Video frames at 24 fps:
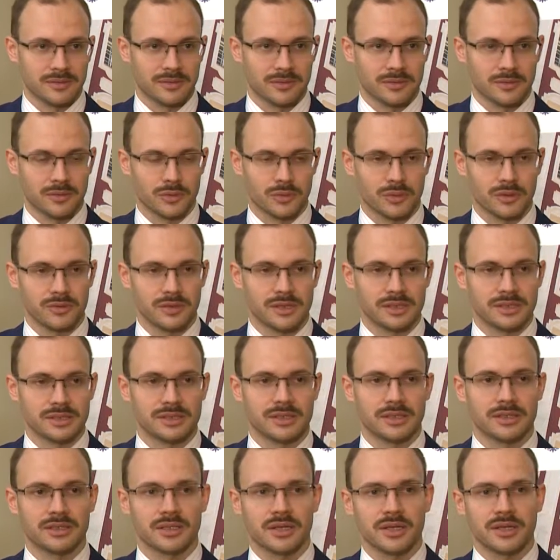в
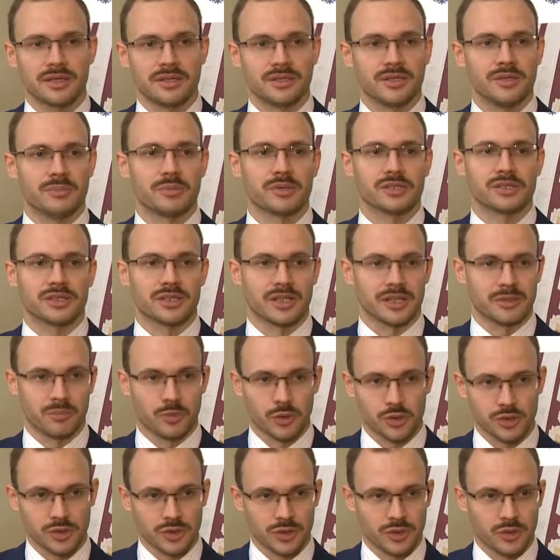университет, не посылать
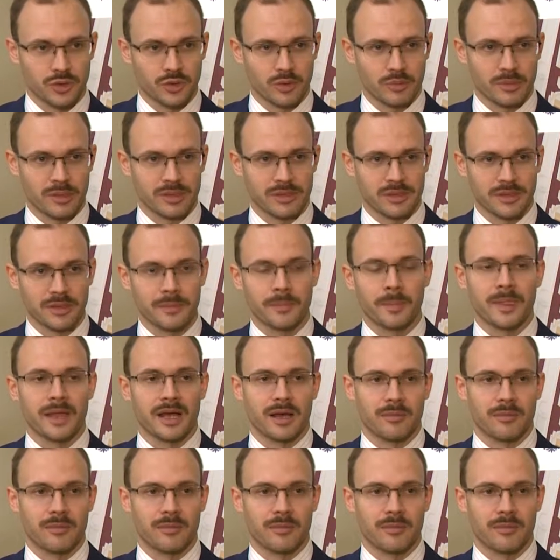почтой документы,